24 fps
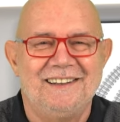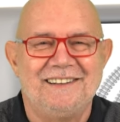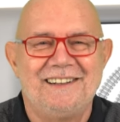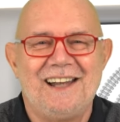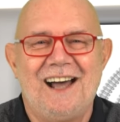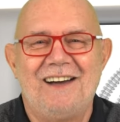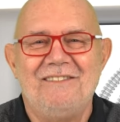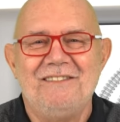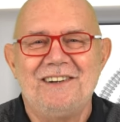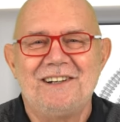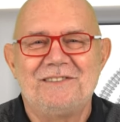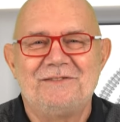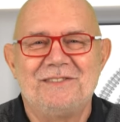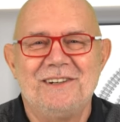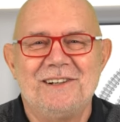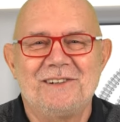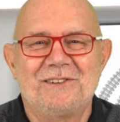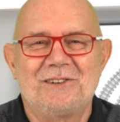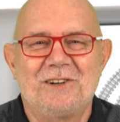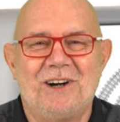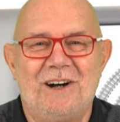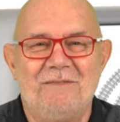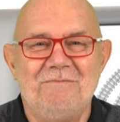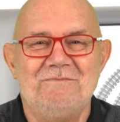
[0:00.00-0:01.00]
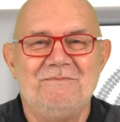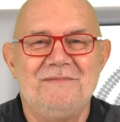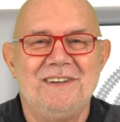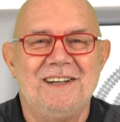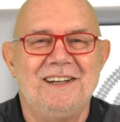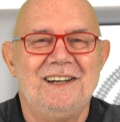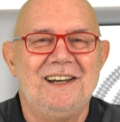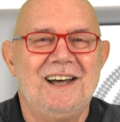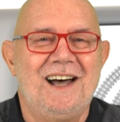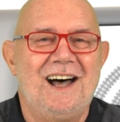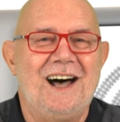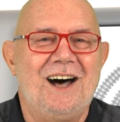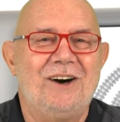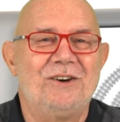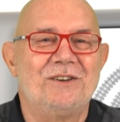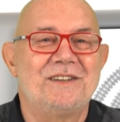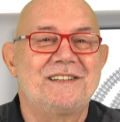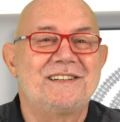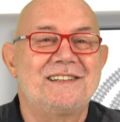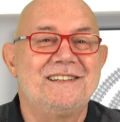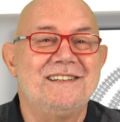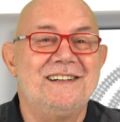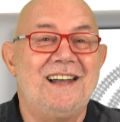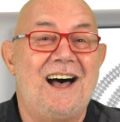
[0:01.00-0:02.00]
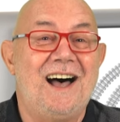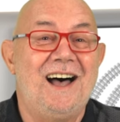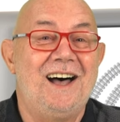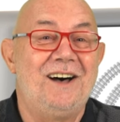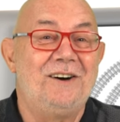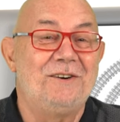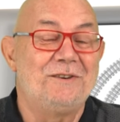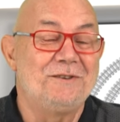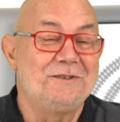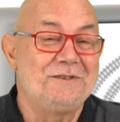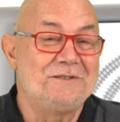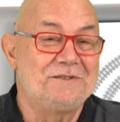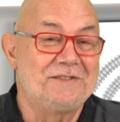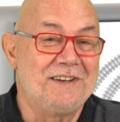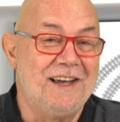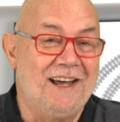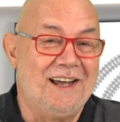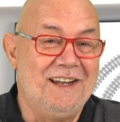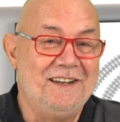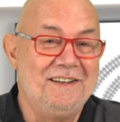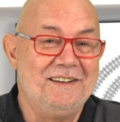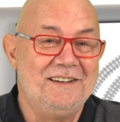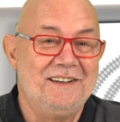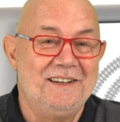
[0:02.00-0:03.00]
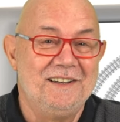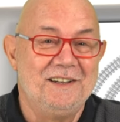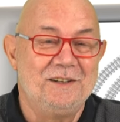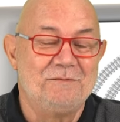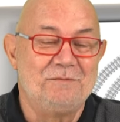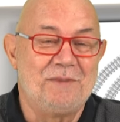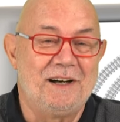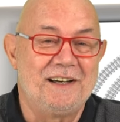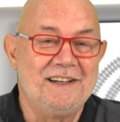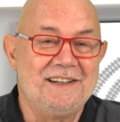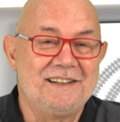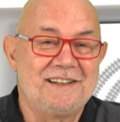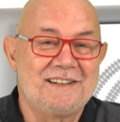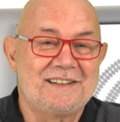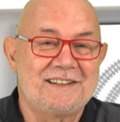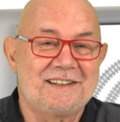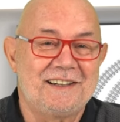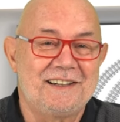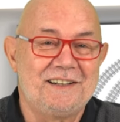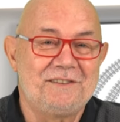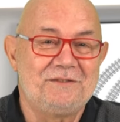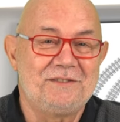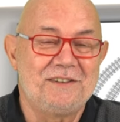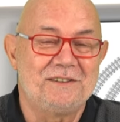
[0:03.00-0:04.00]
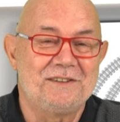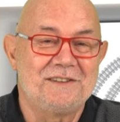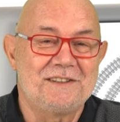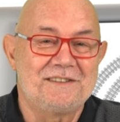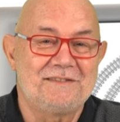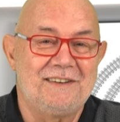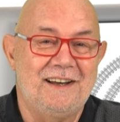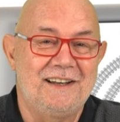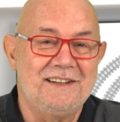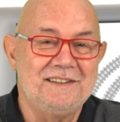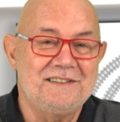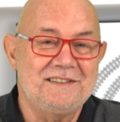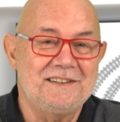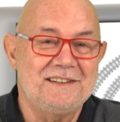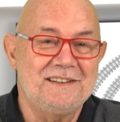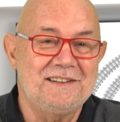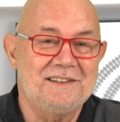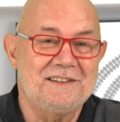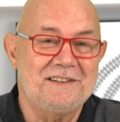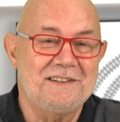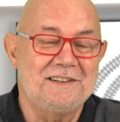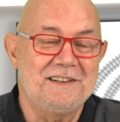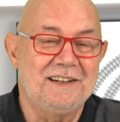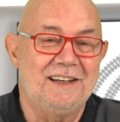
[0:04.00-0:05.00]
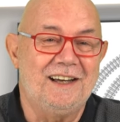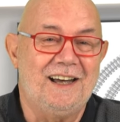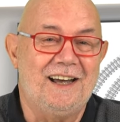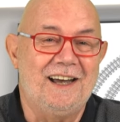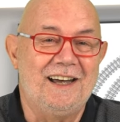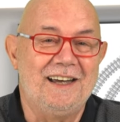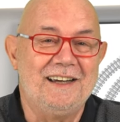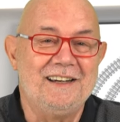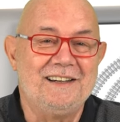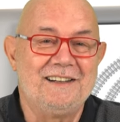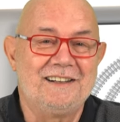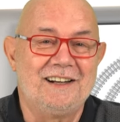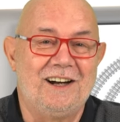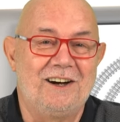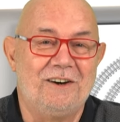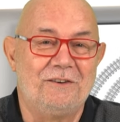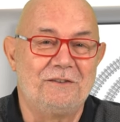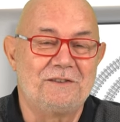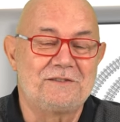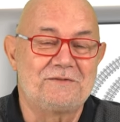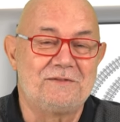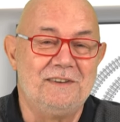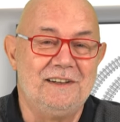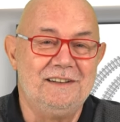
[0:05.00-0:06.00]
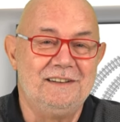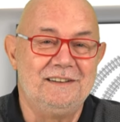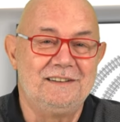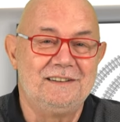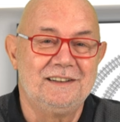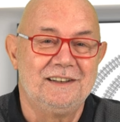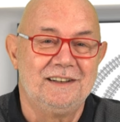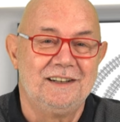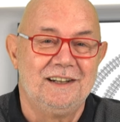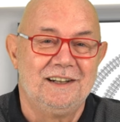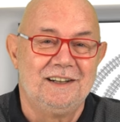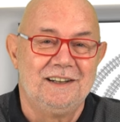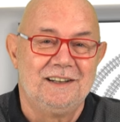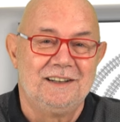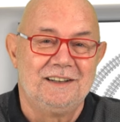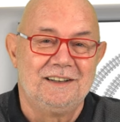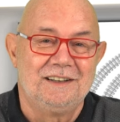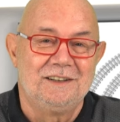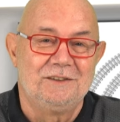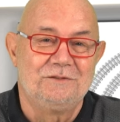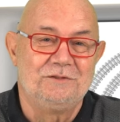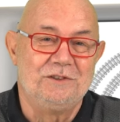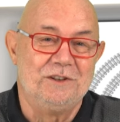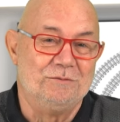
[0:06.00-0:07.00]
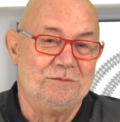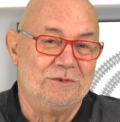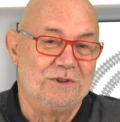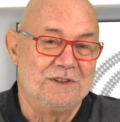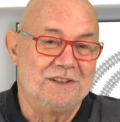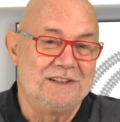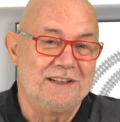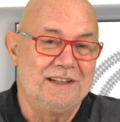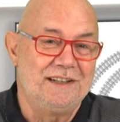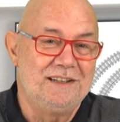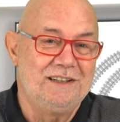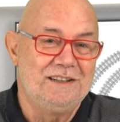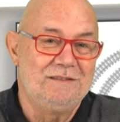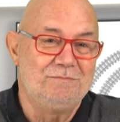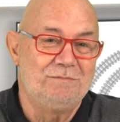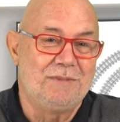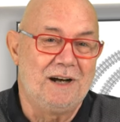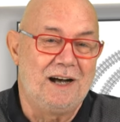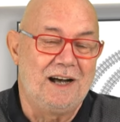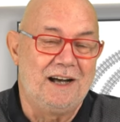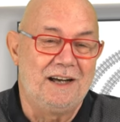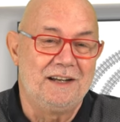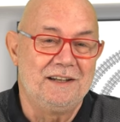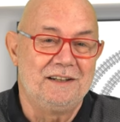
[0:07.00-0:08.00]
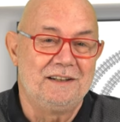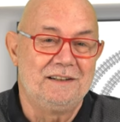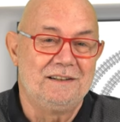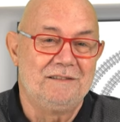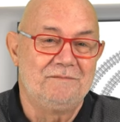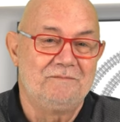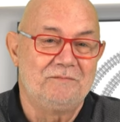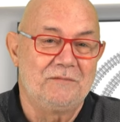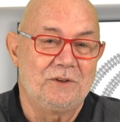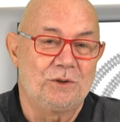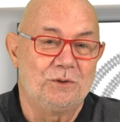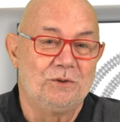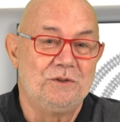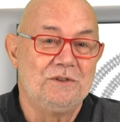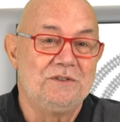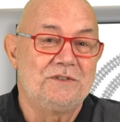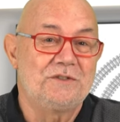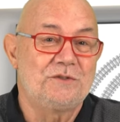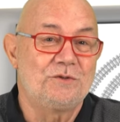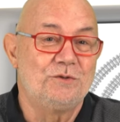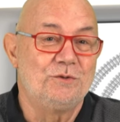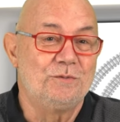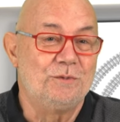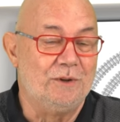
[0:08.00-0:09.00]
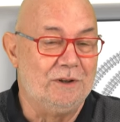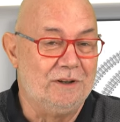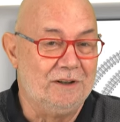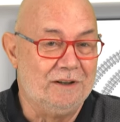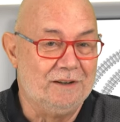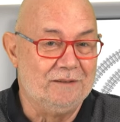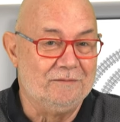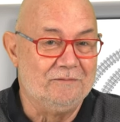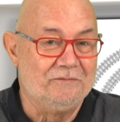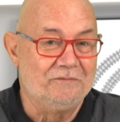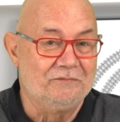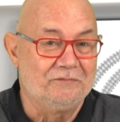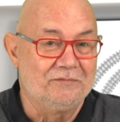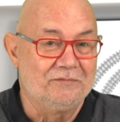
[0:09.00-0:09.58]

Damit willkommen aus nah und fern bei Xtrain24, Ihrer Einkaufswelt für Modellbahnen und Zubehör.